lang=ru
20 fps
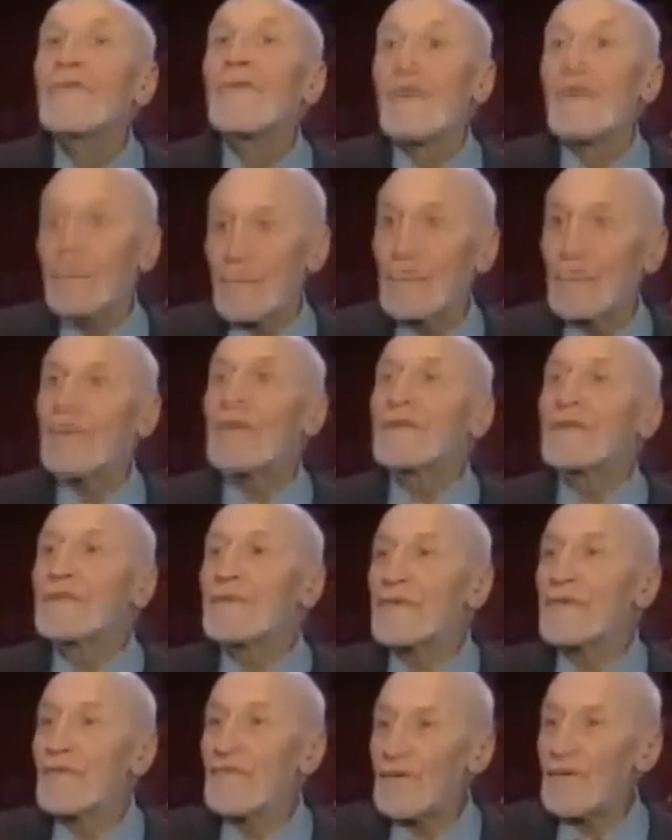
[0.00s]
Нет, ну
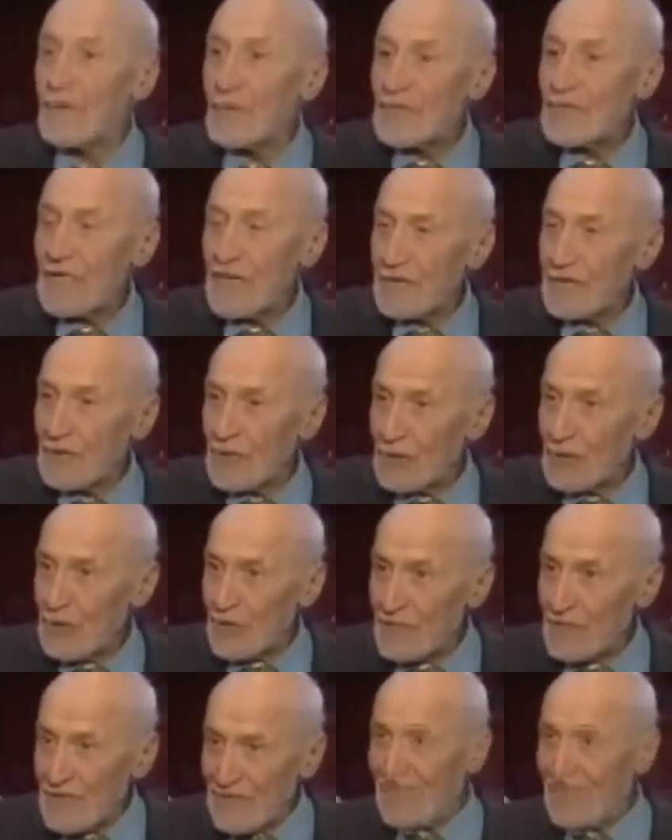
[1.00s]
если включать
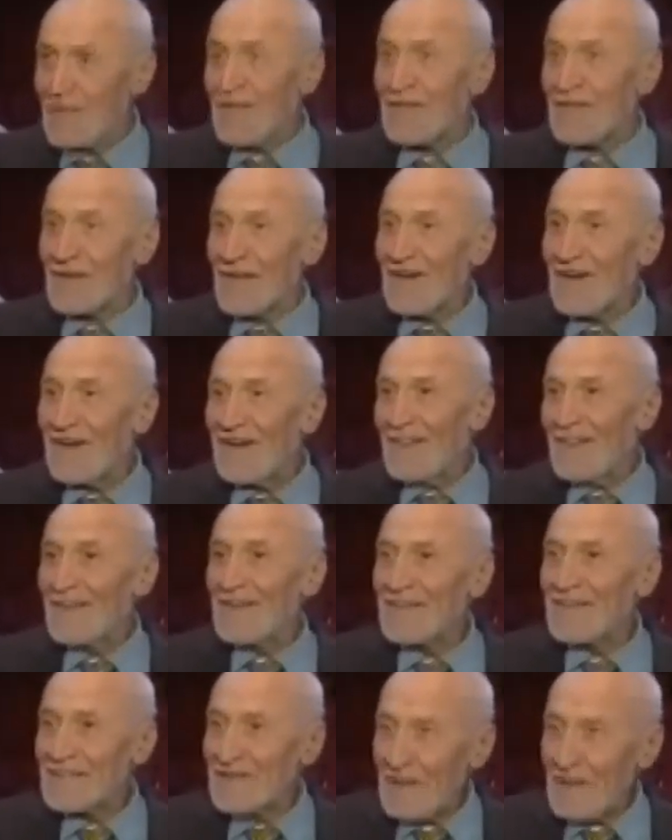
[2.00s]
еще и цирки,
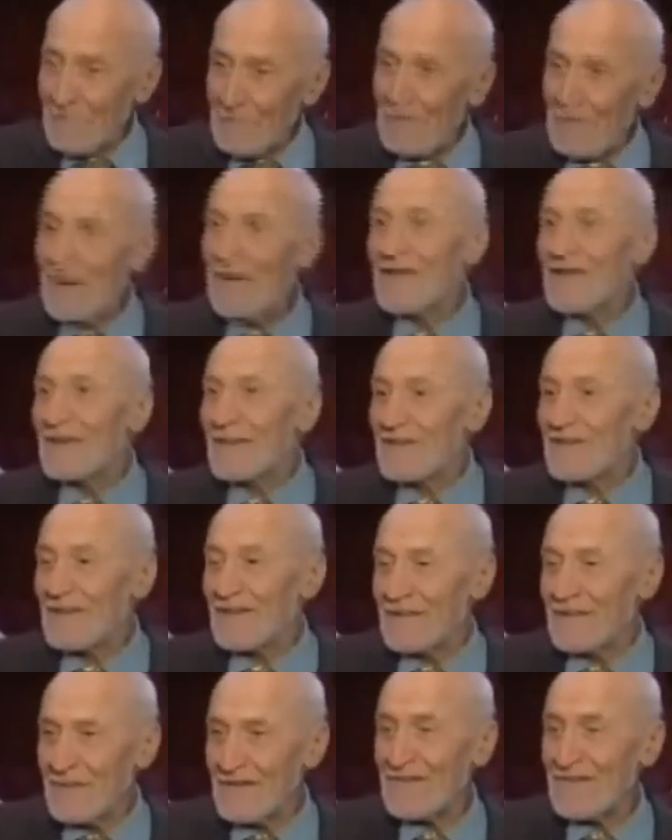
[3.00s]
и зоопарки,
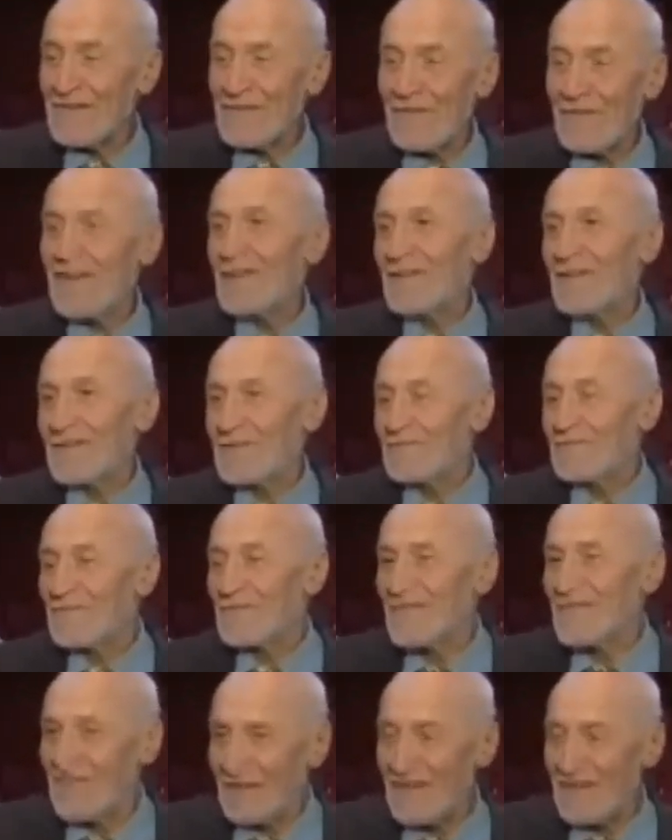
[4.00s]
конечно, хватило бы.
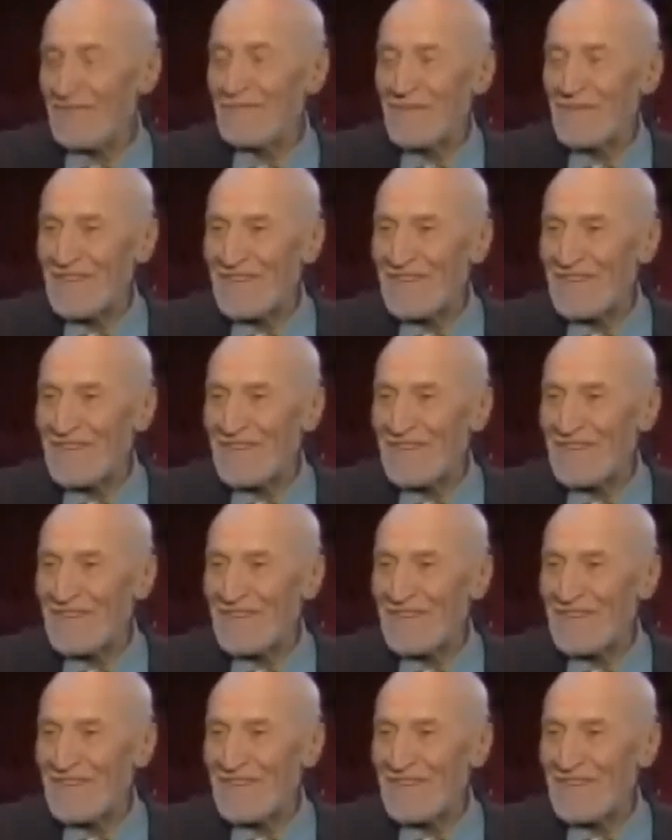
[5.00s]
Сам...